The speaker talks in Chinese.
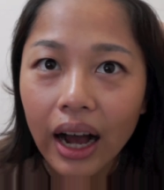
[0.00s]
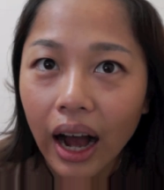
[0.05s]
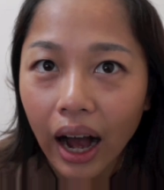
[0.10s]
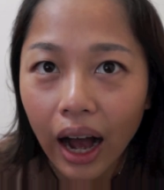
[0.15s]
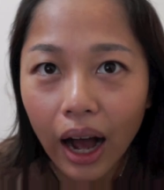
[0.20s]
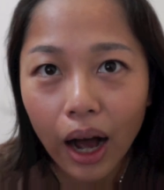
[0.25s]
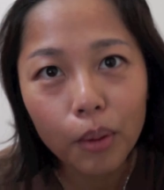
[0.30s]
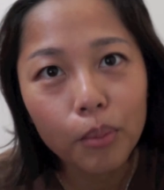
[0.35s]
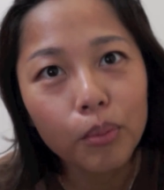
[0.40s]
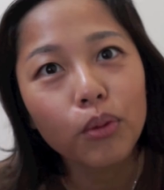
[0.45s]

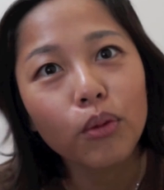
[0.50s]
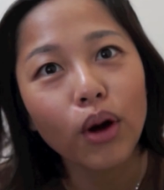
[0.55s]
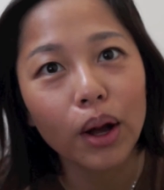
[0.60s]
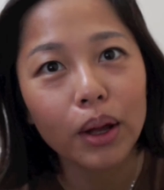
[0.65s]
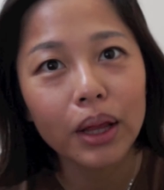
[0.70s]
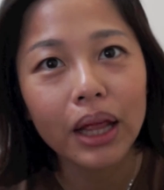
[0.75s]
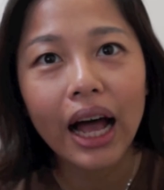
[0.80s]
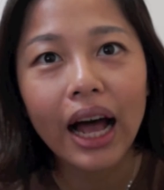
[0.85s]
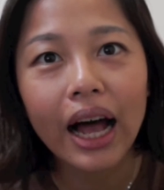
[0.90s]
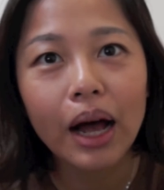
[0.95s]
好，不
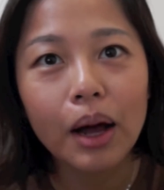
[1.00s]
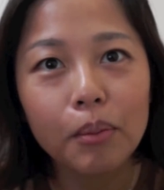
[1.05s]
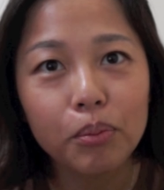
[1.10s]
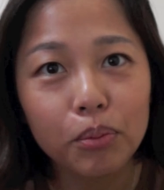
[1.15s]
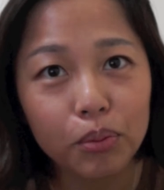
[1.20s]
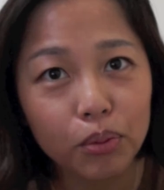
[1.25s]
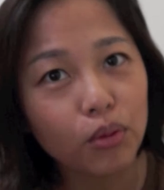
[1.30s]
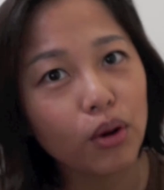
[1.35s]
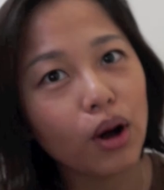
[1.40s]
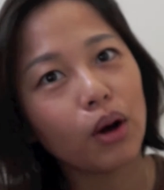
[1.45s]
管它，
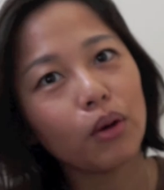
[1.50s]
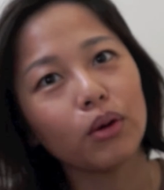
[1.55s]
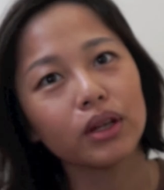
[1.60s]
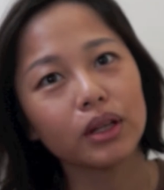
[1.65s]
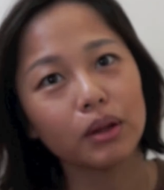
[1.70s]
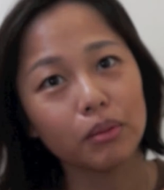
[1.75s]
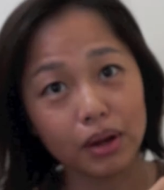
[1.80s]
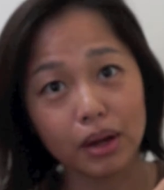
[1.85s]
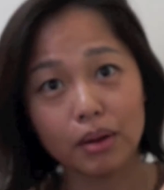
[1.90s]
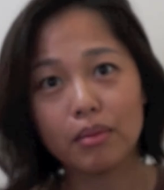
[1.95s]
不管我
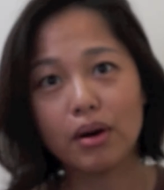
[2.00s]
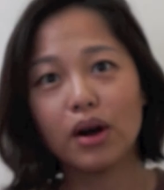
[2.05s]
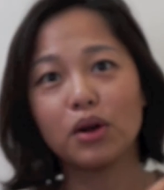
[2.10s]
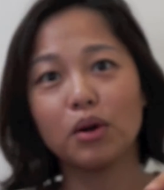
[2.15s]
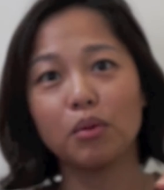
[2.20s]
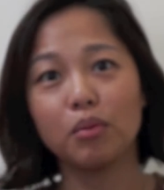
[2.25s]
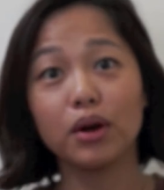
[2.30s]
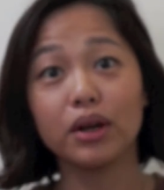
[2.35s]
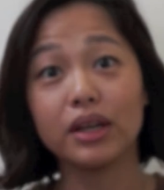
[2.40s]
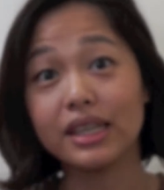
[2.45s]
的眉毛
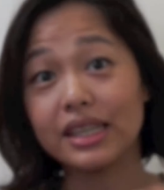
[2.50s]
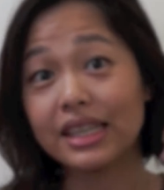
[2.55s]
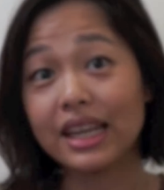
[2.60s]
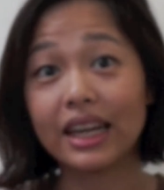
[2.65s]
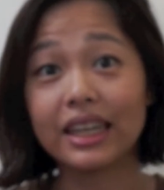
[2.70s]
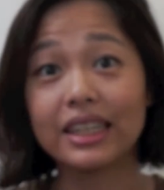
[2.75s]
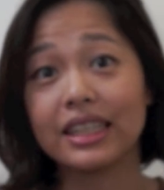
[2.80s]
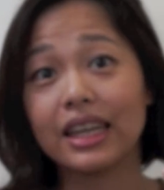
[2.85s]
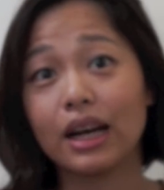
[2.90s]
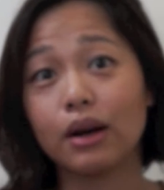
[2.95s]
有没有一
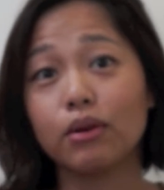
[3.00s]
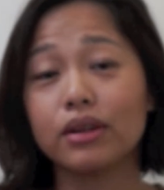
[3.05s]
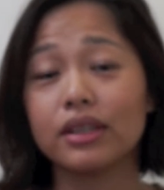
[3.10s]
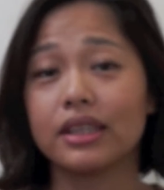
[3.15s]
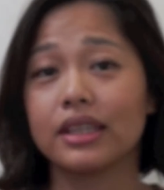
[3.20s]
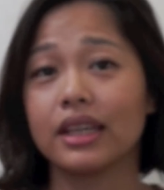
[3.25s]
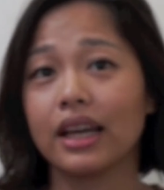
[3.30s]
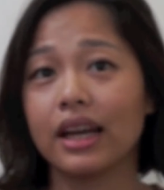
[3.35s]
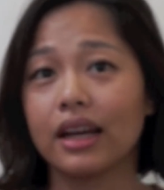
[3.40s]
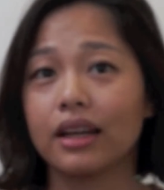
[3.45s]
上一下或者
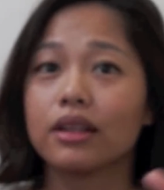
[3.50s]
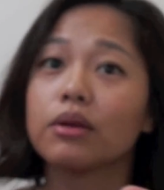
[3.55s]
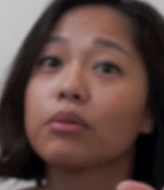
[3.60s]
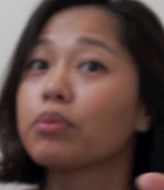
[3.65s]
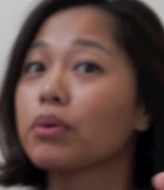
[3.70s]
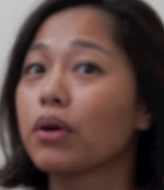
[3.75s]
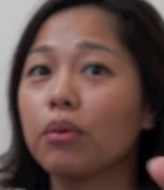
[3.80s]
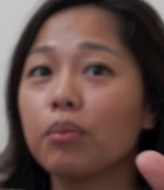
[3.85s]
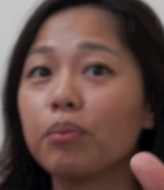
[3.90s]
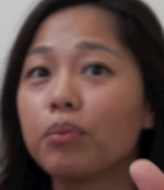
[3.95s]
怎样，都
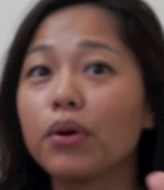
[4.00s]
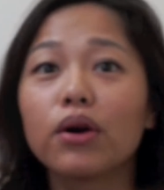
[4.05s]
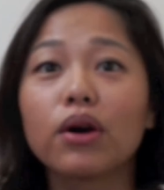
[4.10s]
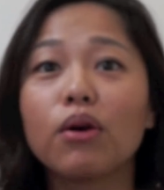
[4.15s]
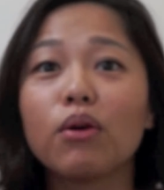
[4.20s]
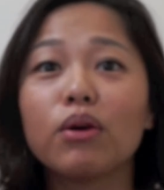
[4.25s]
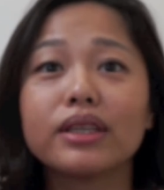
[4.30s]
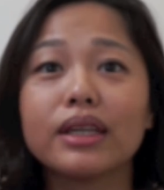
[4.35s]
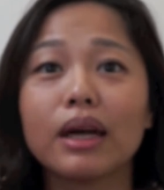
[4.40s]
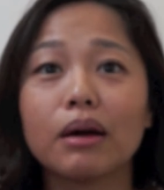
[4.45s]
不用不用
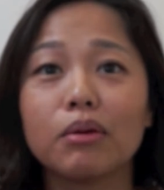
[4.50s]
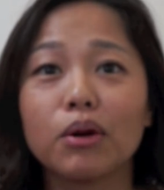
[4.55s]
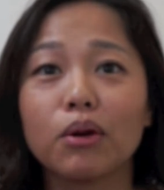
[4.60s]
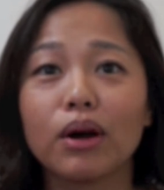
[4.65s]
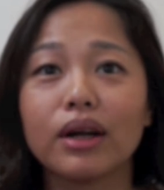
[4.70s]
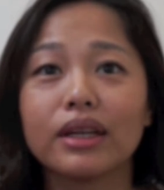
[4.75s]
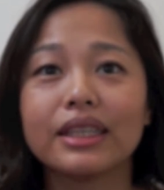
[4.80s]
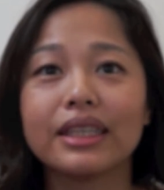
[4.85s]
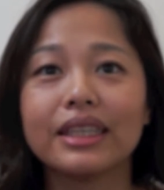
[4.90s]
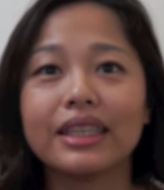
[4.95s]
跟我讲，没有
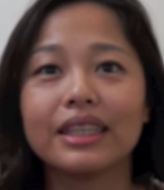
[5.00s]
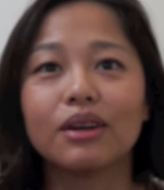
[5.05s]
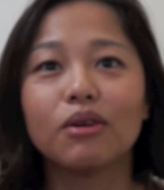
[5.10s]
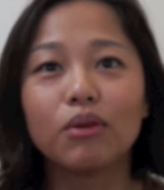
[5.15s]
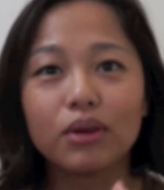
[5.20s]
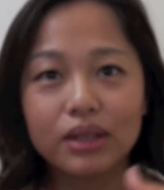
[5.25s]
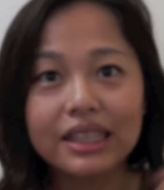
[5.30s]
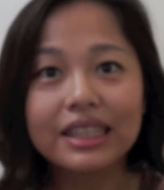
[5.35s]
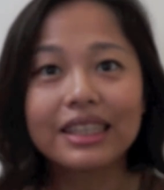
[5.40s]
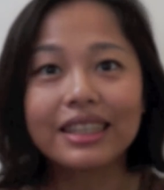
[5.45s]
关系，
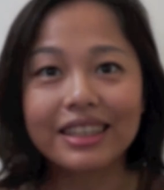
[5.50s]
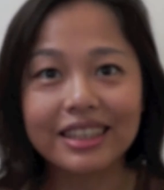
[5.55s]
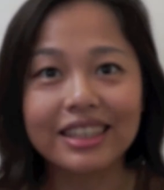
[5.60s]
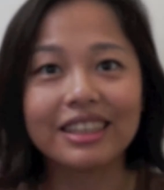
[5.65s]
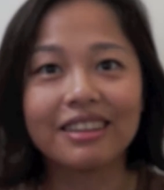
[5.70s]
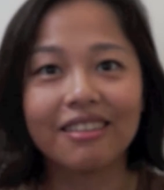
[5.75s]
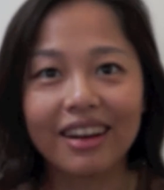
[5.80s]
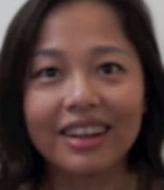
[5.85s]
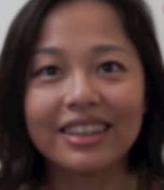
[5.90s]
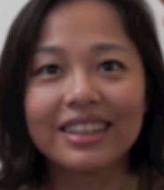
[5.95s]
我自己
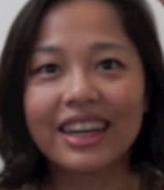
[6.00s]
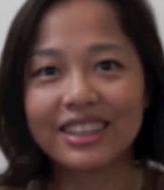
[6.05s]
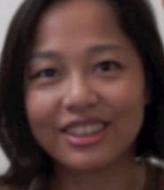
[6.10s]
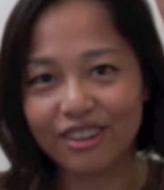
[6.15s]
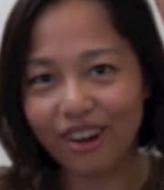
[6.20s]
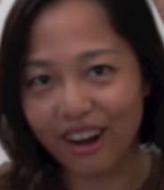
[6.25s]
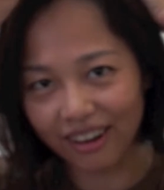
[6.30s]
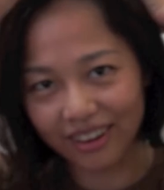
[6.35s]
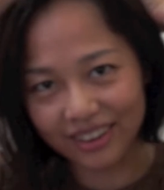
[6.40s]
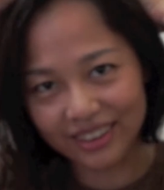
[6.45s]
喜欢这样
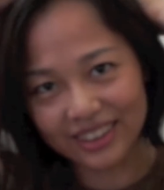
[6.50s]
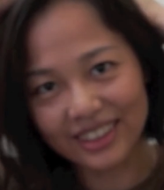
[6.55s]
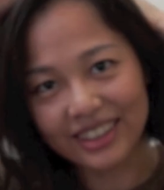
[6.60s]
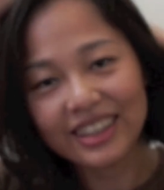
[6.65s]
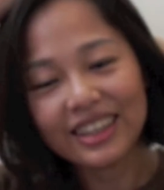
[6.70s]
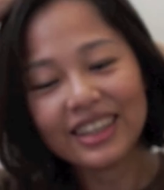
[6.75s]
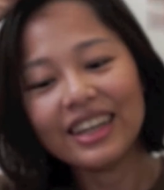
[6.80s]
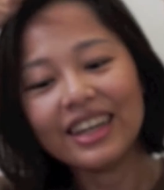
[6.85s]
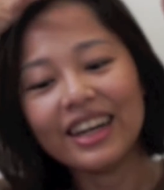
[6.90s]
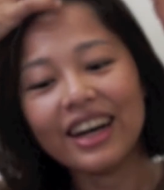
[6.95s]
就好了。
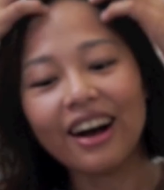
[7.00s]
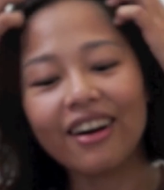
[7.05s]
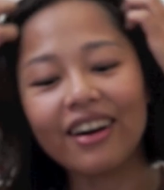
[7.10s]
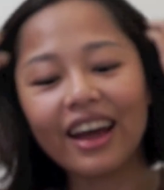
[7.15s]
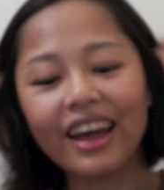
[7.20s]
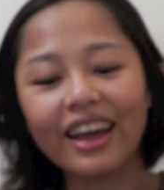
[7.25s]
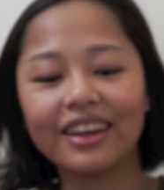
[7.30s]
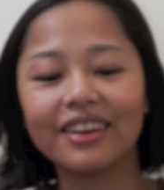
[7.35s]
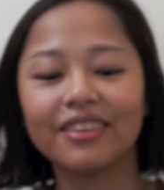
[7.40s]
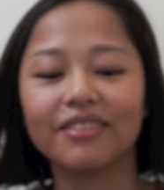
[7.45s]

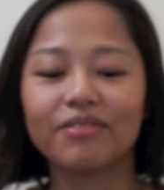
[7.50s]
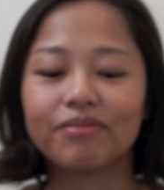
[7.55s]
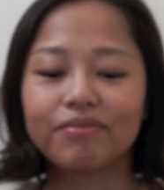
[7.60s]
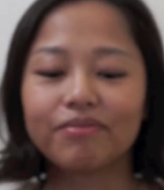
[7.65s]
OK。